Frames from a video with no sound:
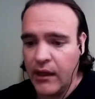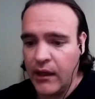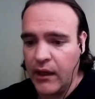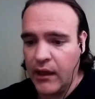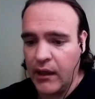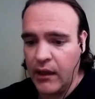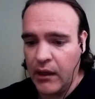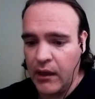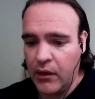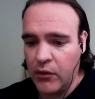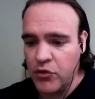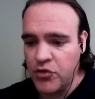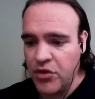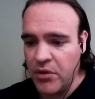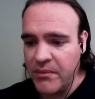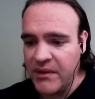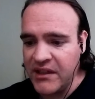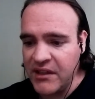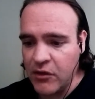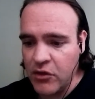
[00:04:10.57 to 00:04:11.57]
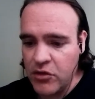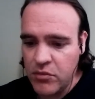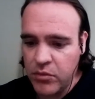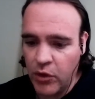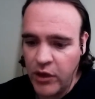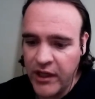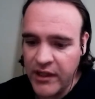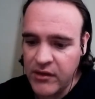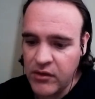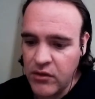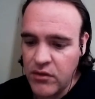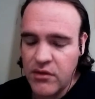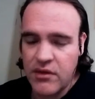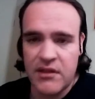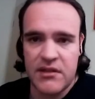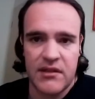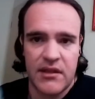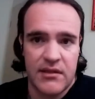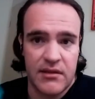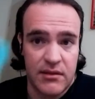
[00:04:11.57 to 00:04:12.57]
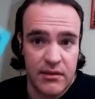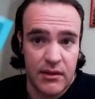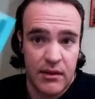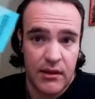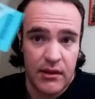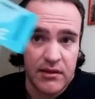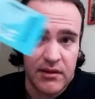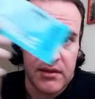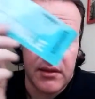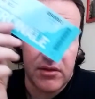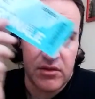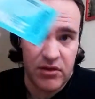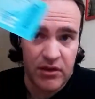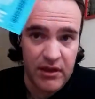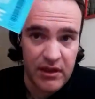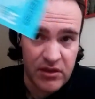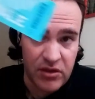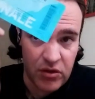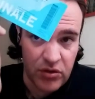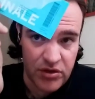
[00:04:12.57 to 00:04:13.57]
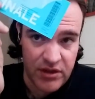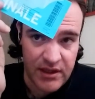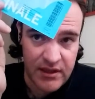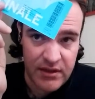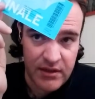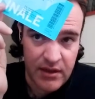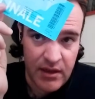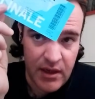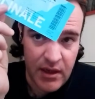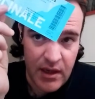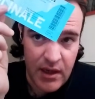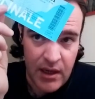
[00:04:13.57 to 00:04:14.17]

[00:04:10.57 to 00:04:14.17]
Eh, usualmente los boletos, estas sensacionales cosas,